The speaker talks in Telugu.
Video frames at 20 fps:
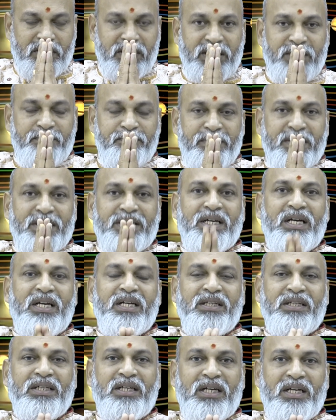ఇది
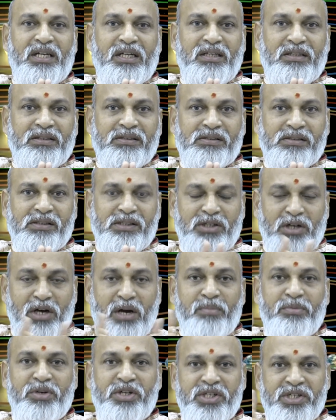ప్రధానంగా ఈ
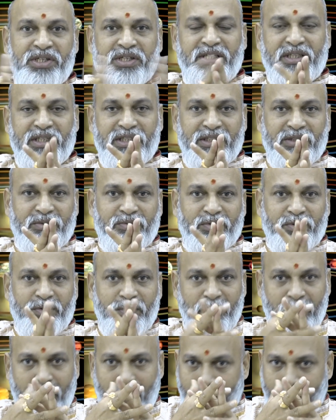కాంబినేషన్ ఏదైతే ఉందో